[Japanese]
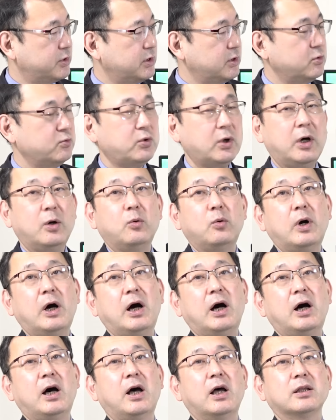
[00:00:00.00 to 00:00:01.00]

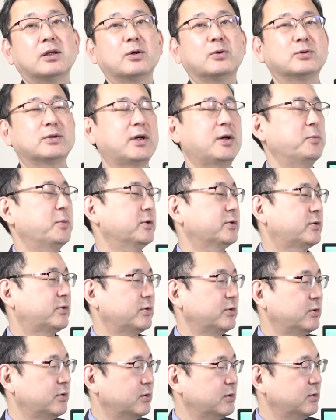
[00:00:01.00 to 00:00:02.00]
ジンファンファーでございます。
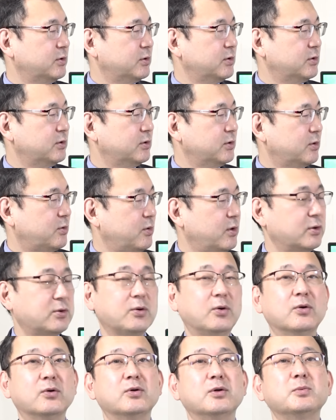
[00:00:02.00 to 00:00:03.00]
これ
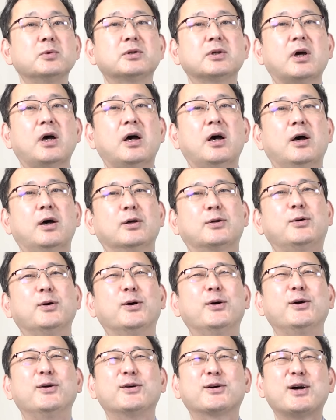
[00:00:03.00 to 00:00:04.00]
どういう意味じゃ
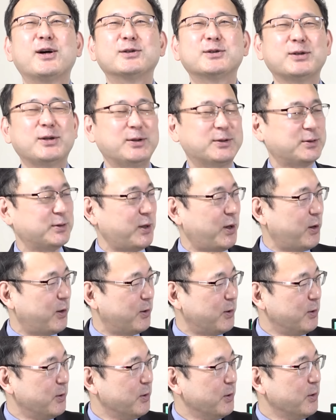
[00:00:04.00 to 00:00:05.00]
という感じですね。
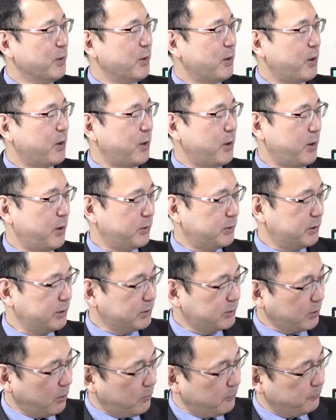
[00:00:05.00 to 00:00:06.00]
えー、
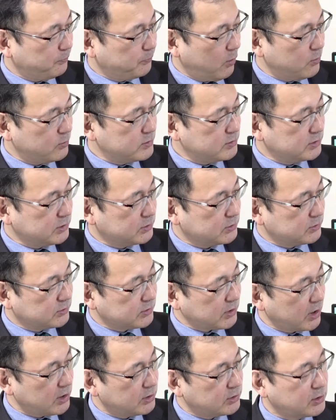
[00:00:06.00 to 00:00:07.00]
ヒント。本日
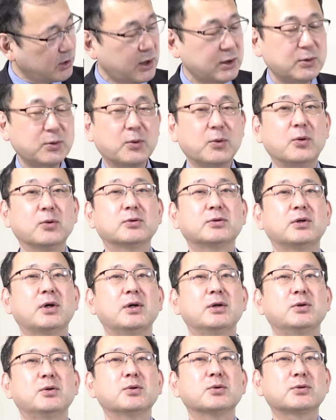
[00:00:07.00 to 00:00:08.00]
最大の国
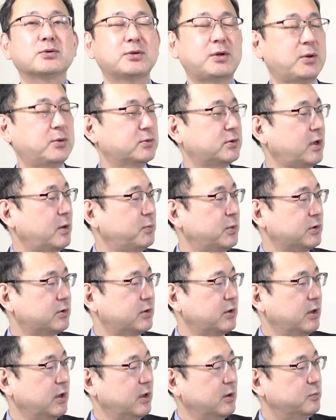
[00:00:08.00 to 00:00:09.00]
際ニュースでございま
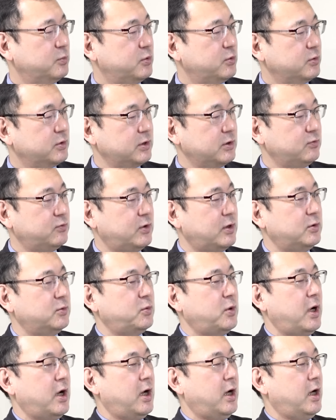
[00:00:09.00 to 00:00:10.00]
す。
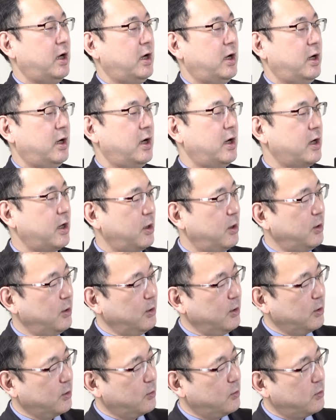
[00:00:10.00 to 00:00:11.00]
プジンファンファー。あれ
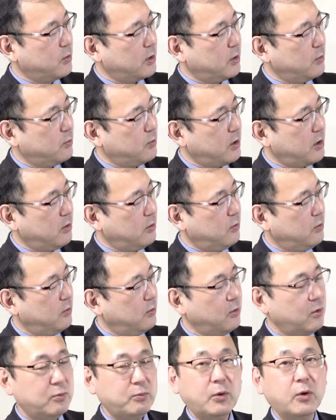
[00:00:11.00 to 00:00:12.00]
これは
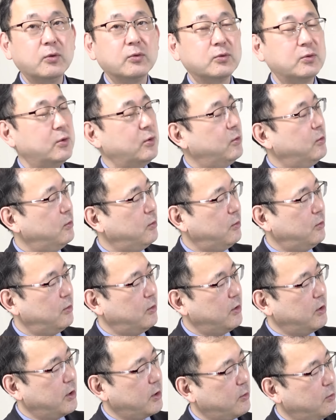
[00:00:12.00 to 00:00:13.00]
訪問の
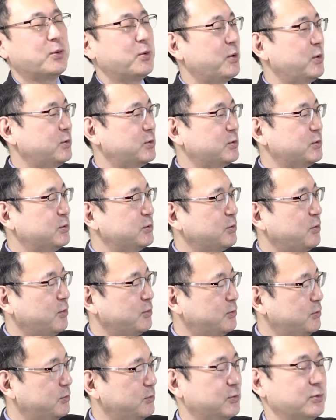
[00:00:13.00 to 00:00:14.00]
方、え、これ中国
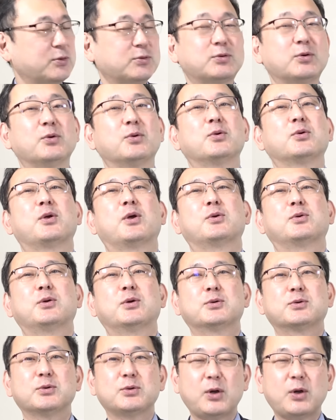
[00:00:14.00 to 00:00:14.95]
そうなんです